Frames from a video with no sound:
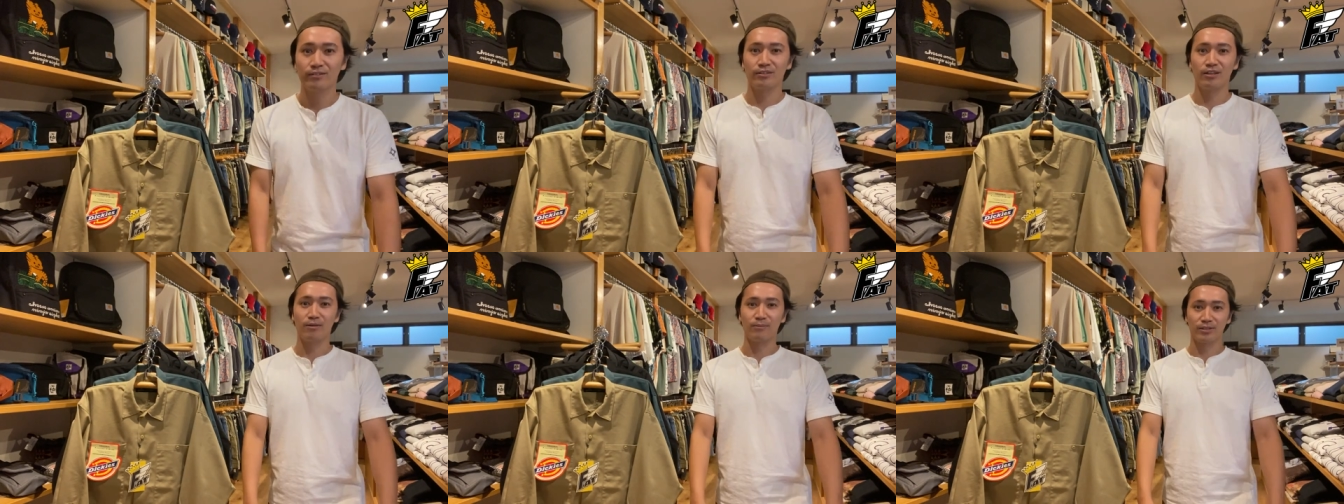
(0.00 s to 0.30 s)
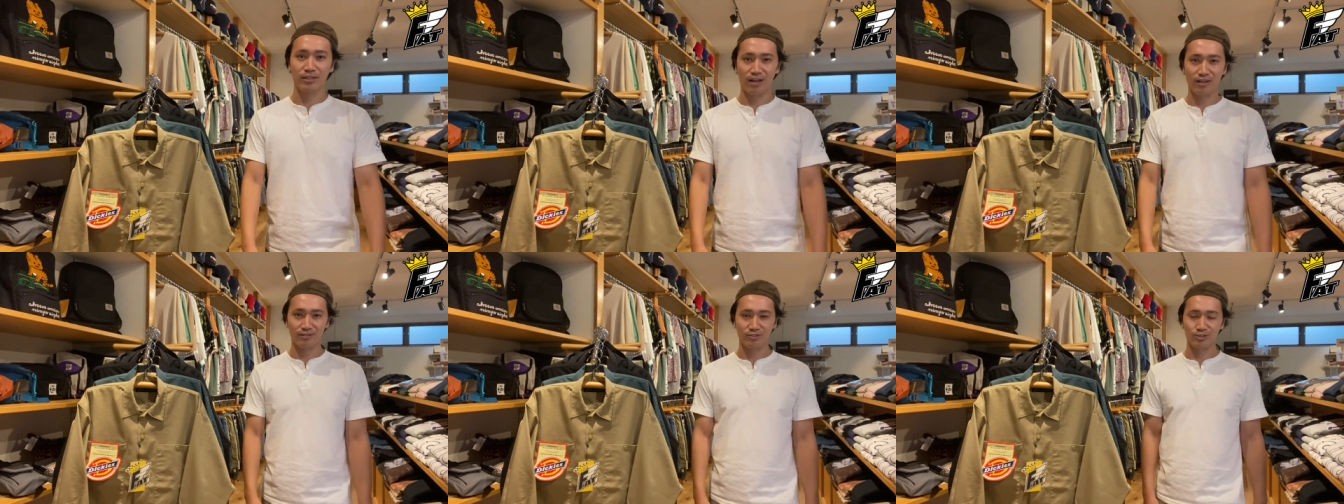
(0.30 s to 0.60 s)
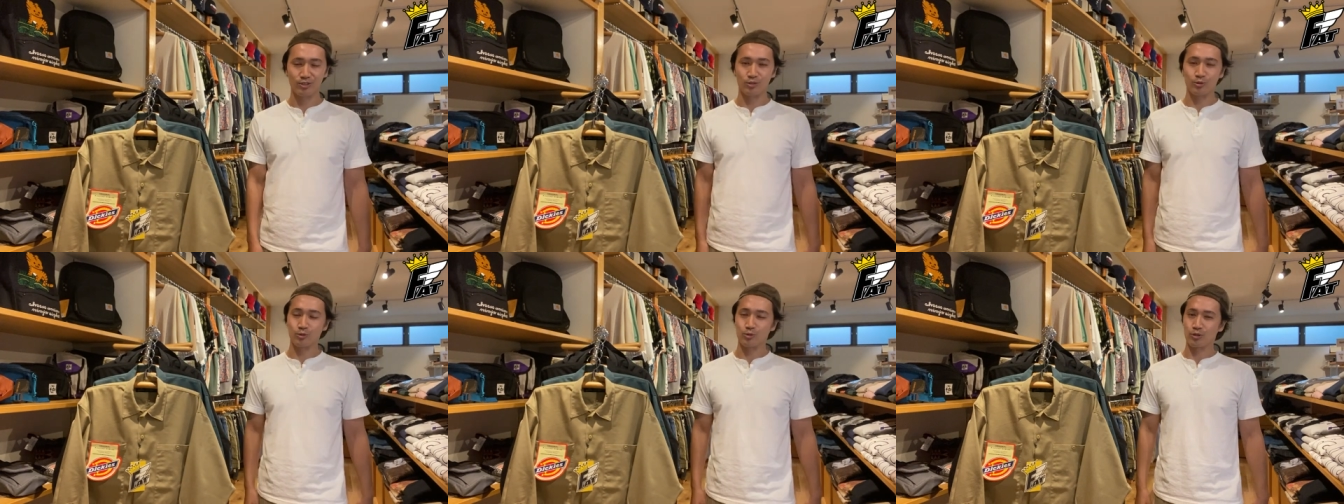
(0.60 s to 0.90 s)
ではまた
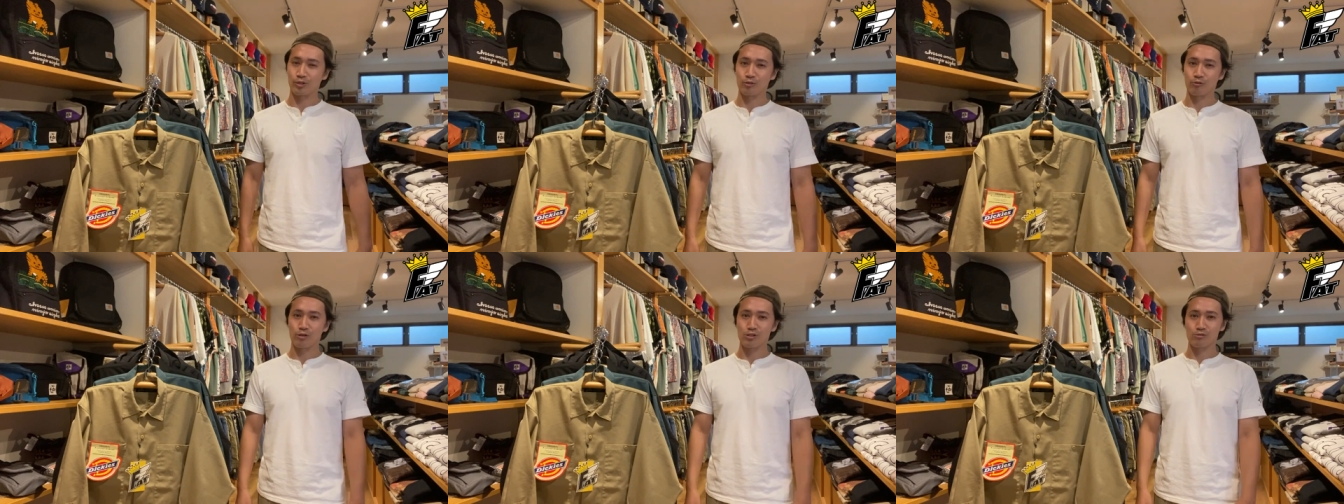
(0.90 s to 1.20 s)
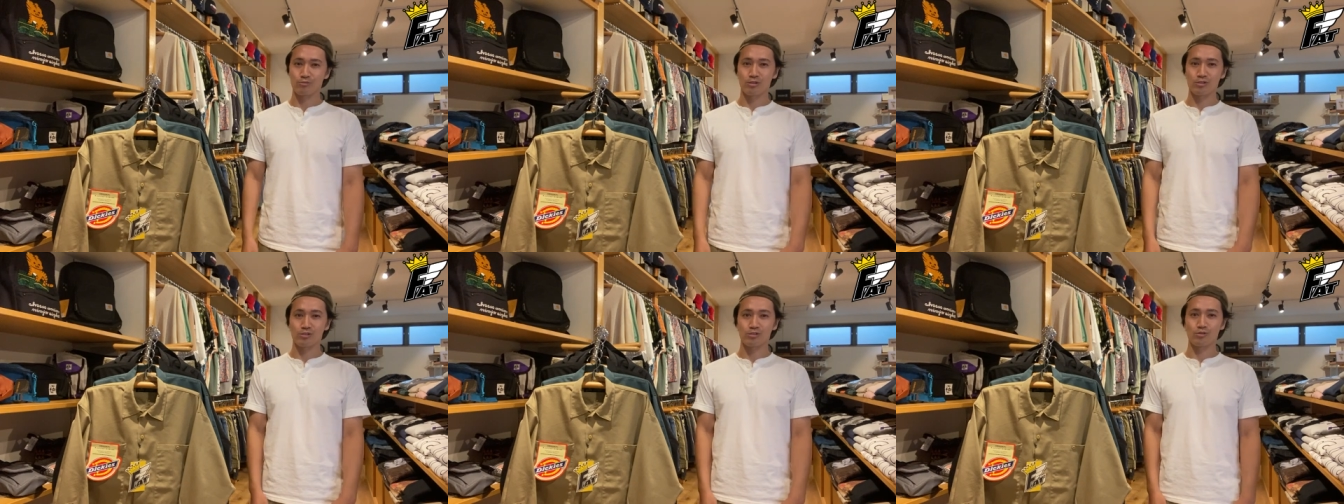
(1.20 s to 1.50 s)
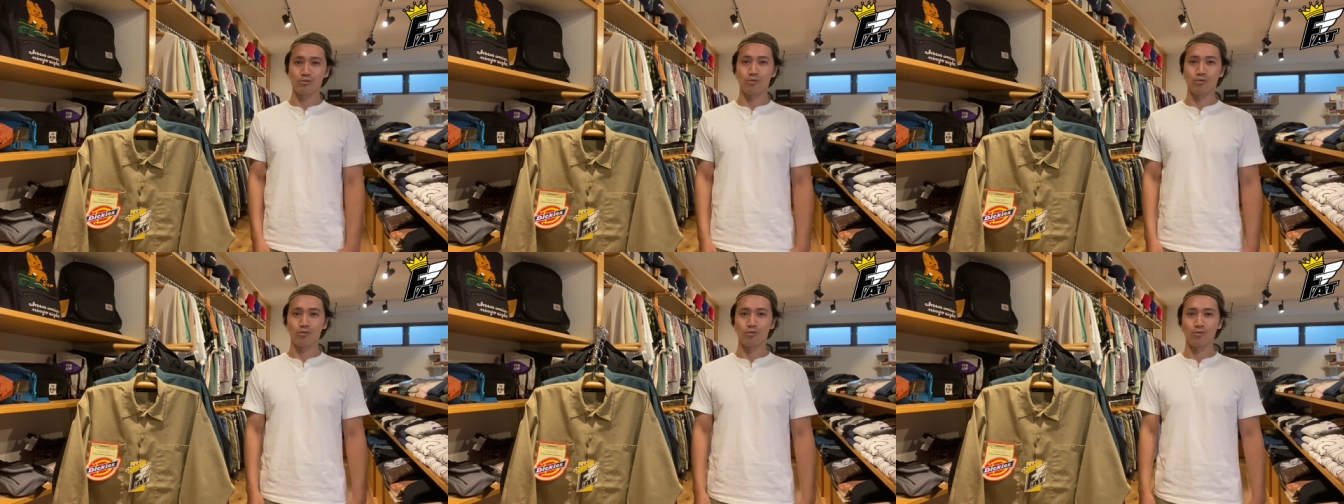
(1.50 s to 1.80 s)
次の動画でお会いしま
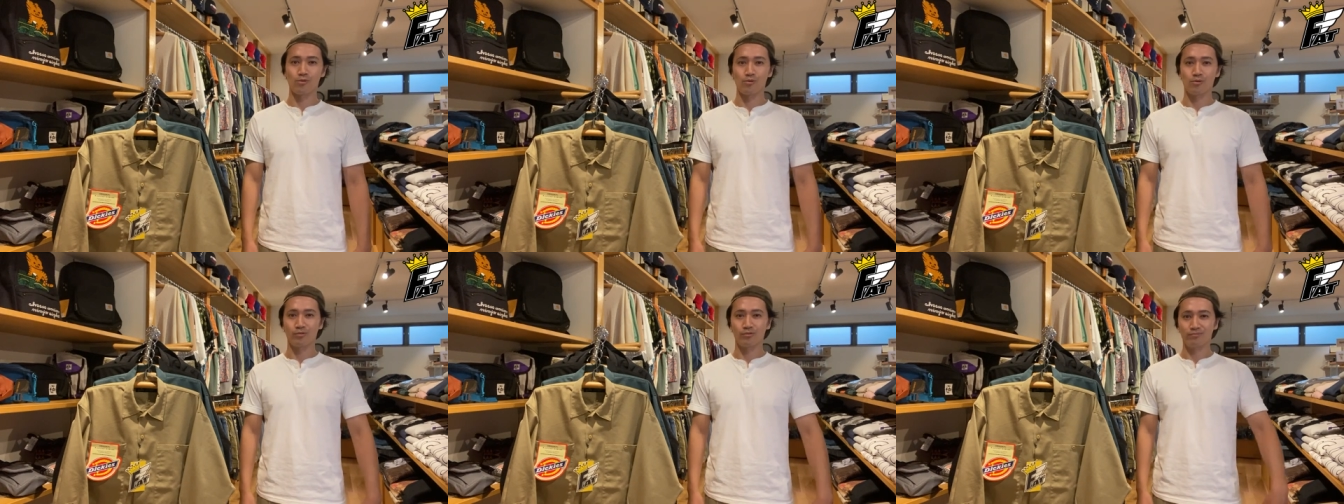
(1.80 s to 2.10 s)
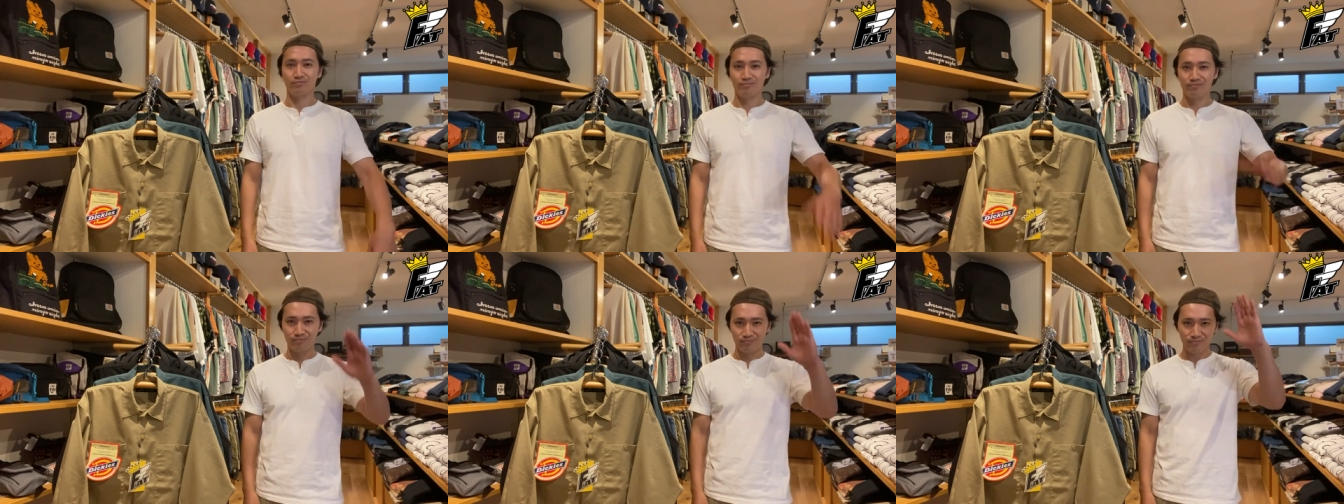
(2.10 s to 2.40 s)
しょう。